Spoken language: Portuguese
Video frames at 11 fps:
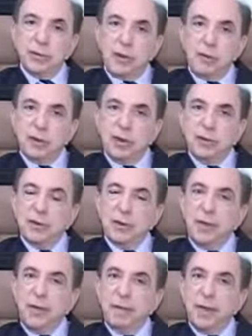sou aficionado no
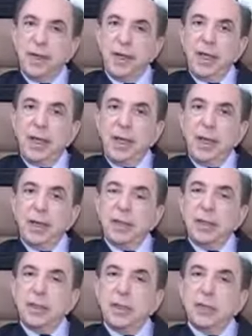futebol,
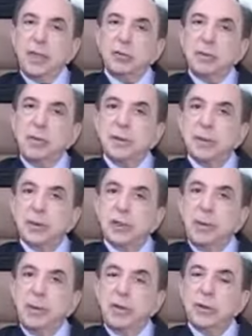e dentro do segundo
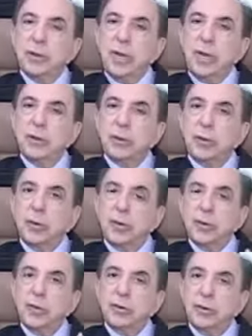tempo eu já dou
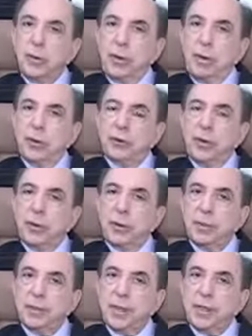conta de uma parte do jornal que
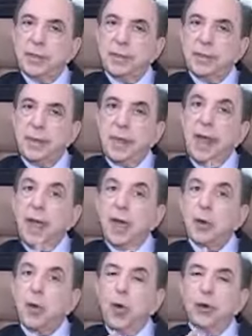me interessa.
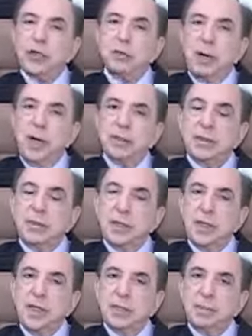Recorto as partes que me
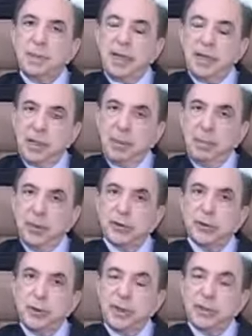interessam para ler depois
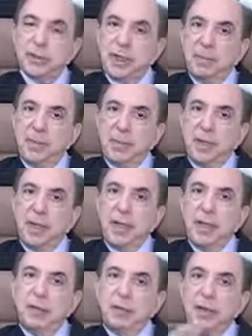com mais tempo
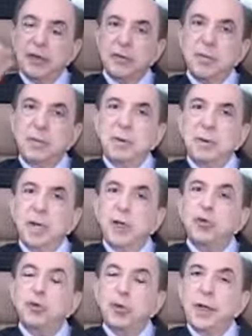e faço uma primeira
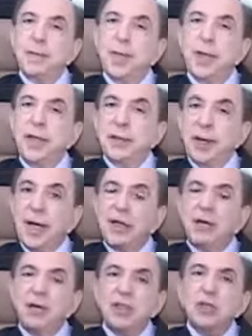leitura. Então
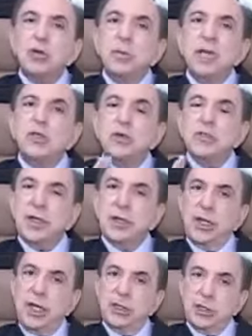cada um vai descobrir a sua
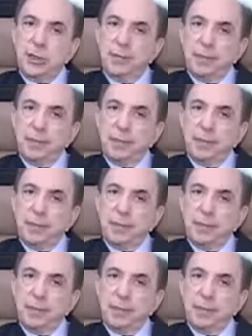estratégia.